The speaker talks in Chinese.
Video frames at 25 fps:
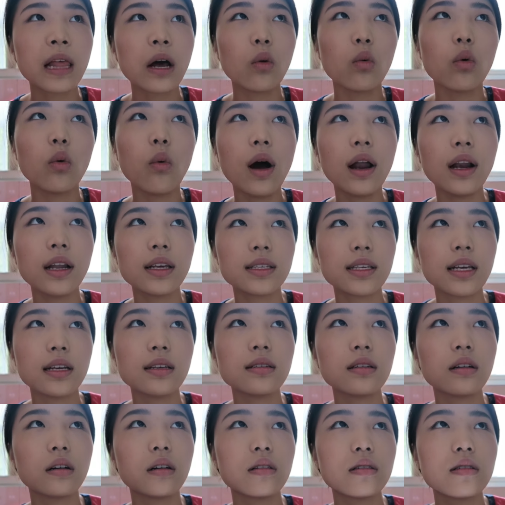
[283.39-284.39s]
我忘了3
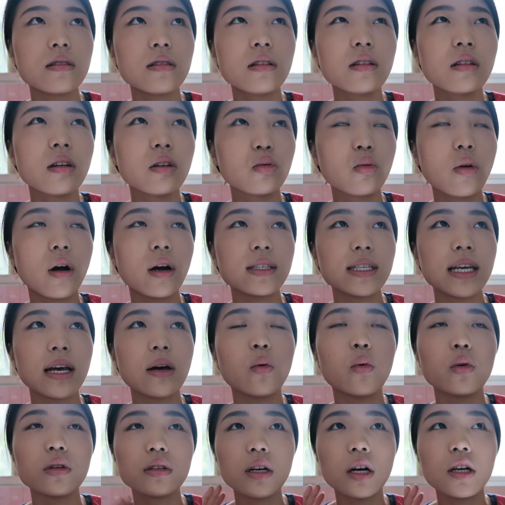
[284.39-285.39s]
色和4色是多少钱，
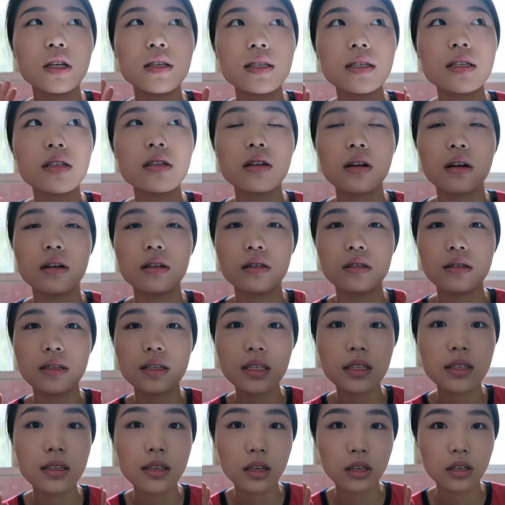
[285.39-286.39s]
我知道4
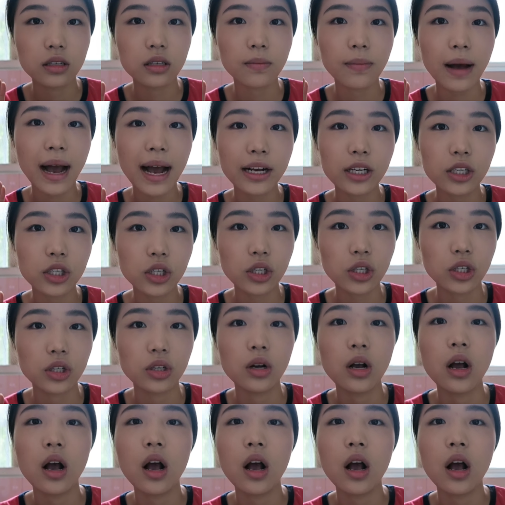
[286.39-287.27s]
色是80，